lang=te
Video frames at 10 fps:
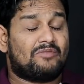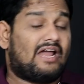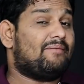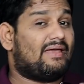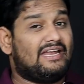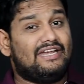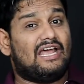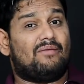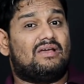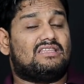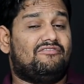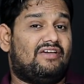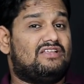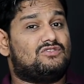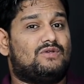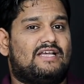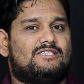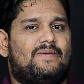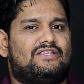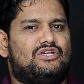కానీ మన ఇండియాలో మాత్రం వెరీ సూన్
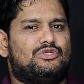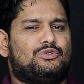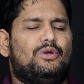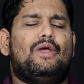ఎక్స్పెక్ట్ చేయొచ్చు